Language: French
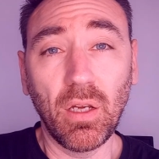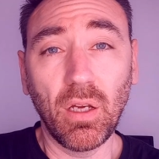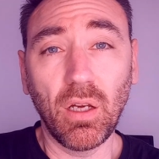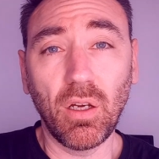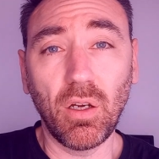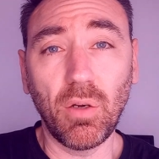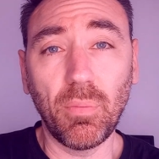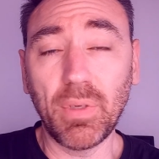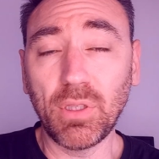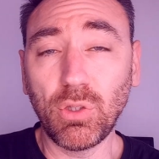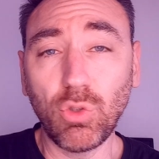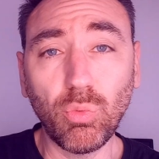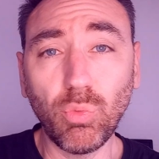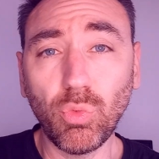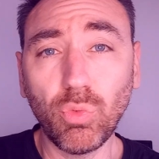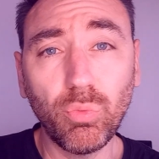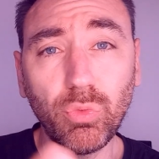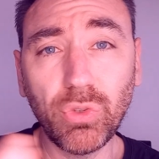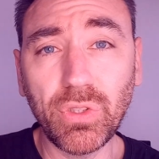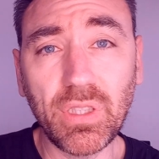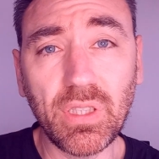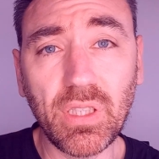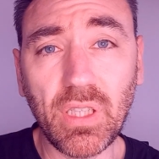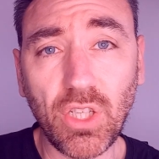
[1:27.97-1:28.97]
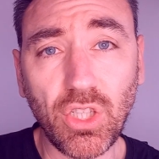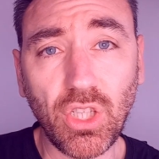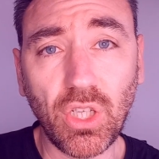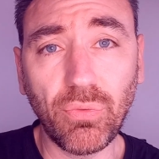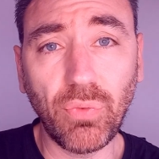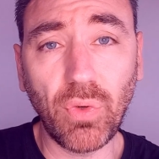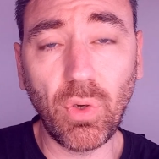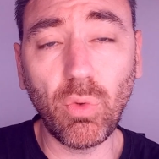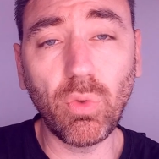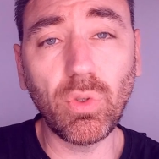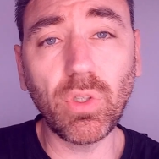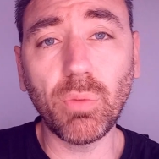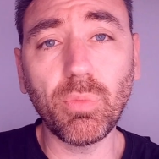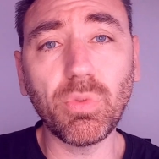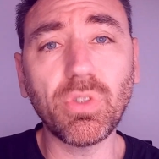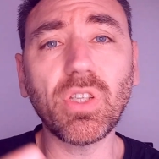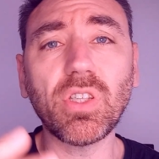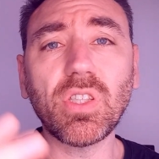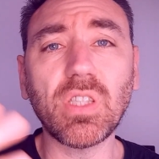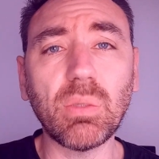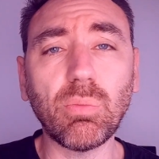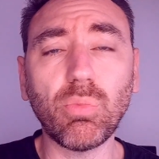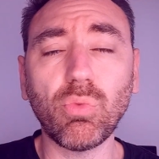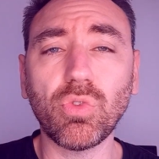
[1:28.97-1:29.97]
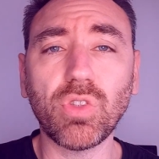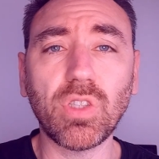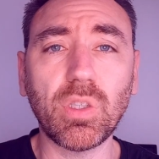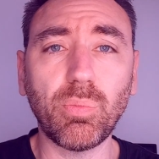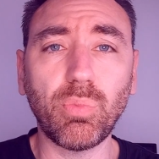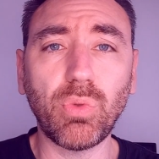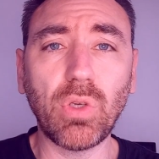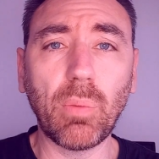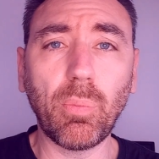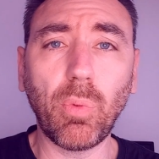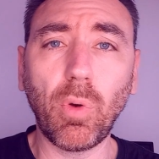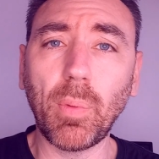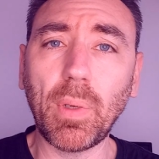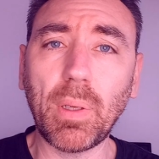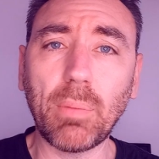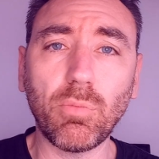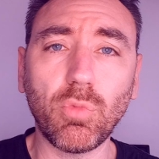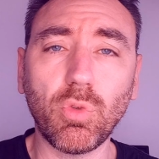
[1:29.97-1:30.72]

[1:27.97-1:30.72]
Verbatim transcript: Euh, mais tout le monde me disait à chaque fois, oh non, mais ça c'est bon, c'est plus un problème,